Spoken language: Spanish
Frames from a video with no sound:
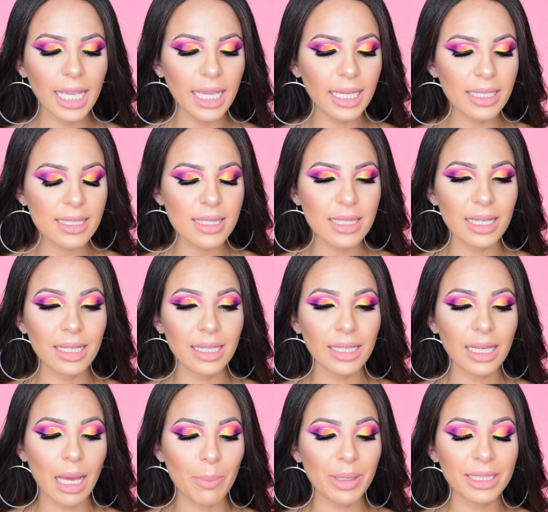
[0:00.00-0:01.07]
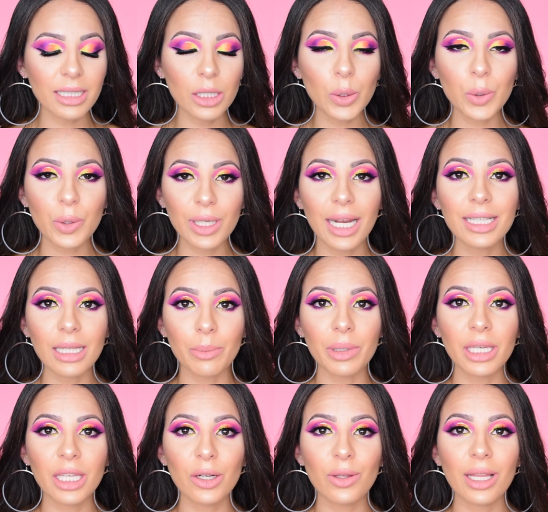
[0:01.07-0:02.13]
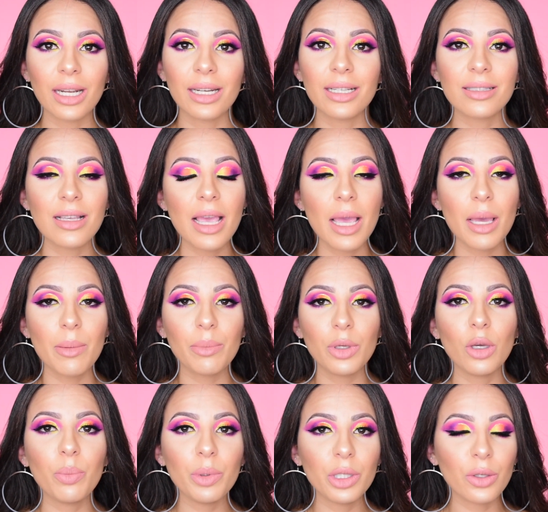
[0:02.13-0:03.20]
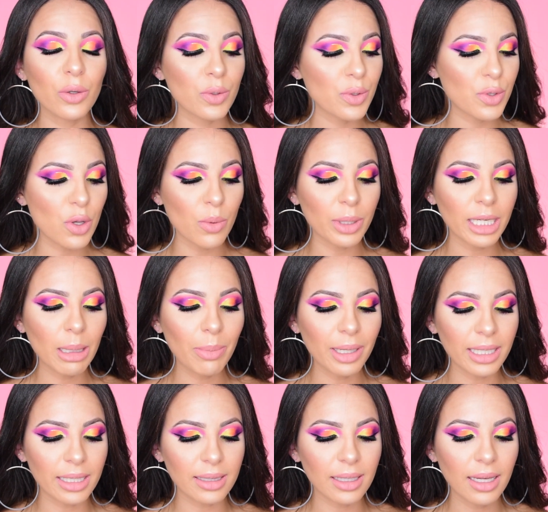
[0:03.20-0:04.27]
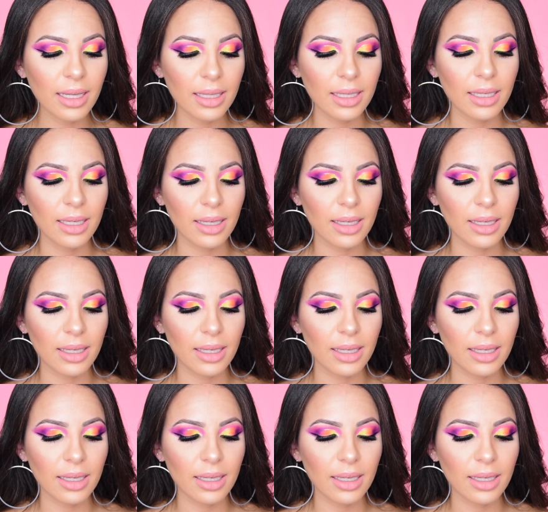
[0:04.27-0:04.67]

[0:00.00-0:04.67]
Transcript: Este, aparte del tutorial, también quiero darles mi opinión sobre la paleta